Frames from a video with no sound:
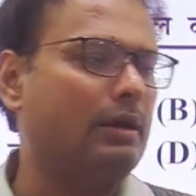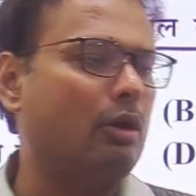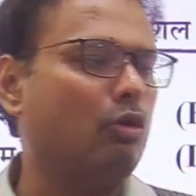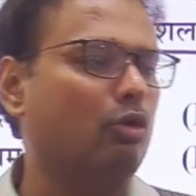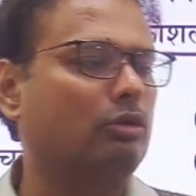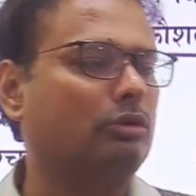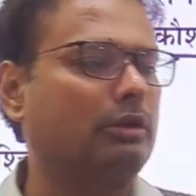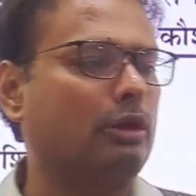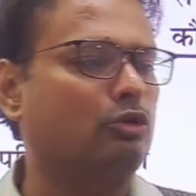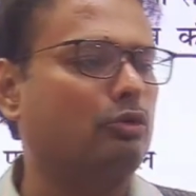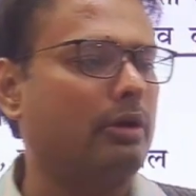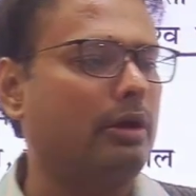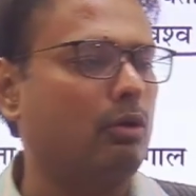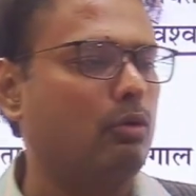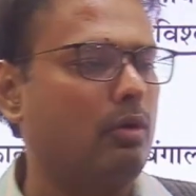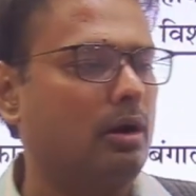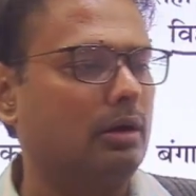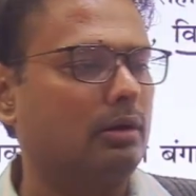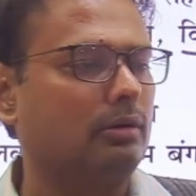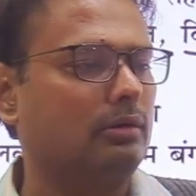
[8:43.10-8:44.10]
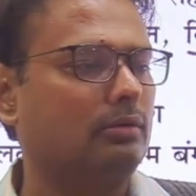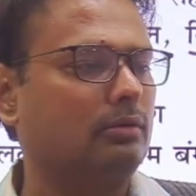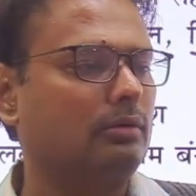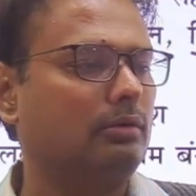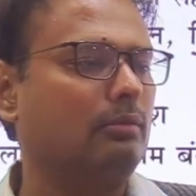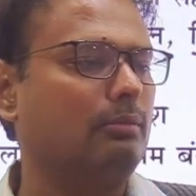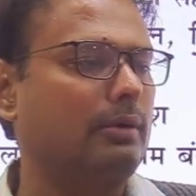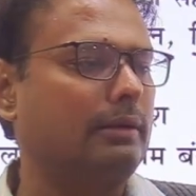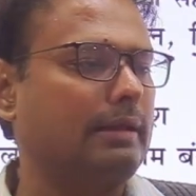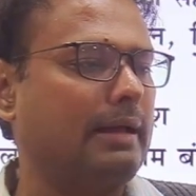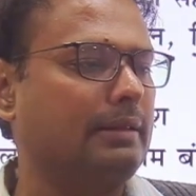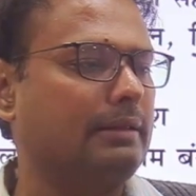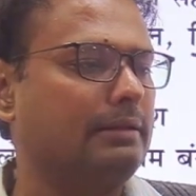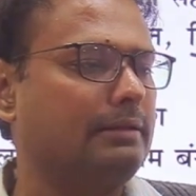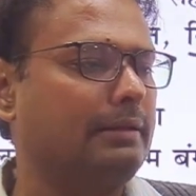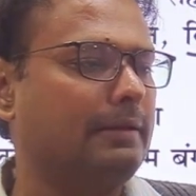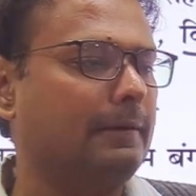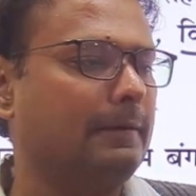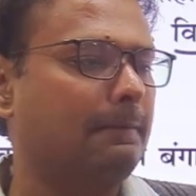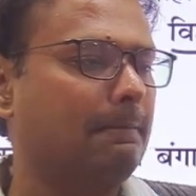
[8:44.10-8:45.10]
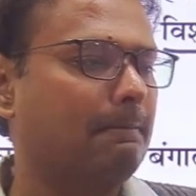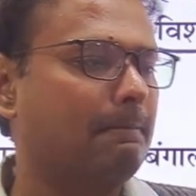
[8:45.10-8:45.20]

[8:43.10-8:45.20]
का उत्तर जो है वह बता दीजिए